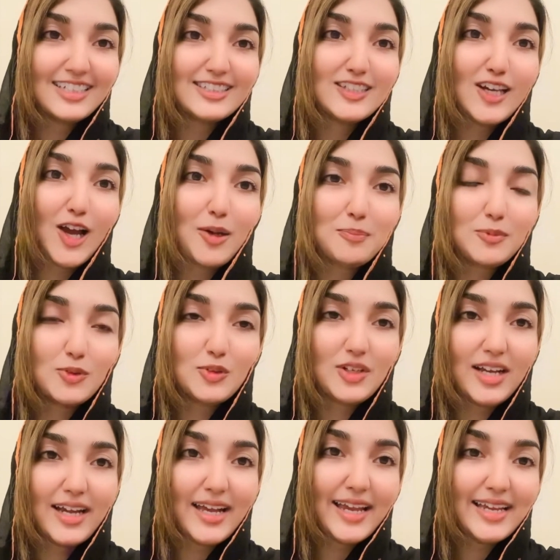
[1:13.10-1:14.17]
कि आपको ना
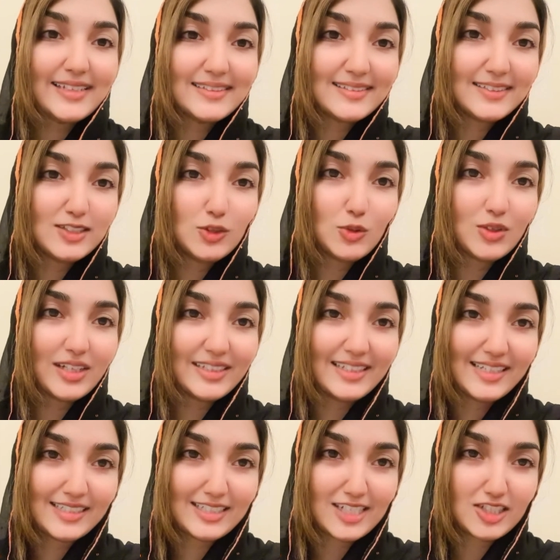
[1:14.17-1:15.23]
एस e का
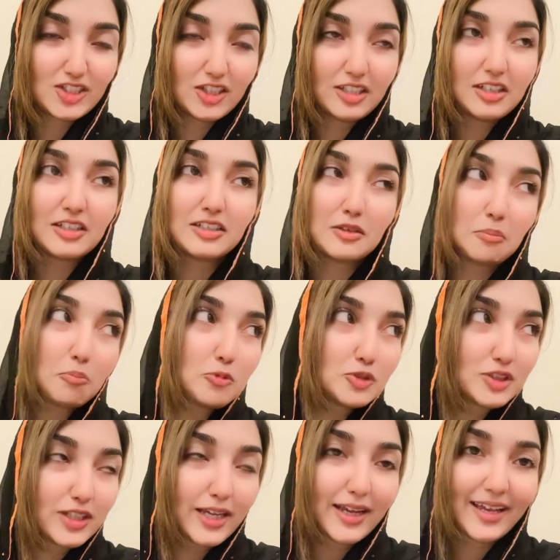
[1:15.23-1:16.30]
देखना चाहिए मुझे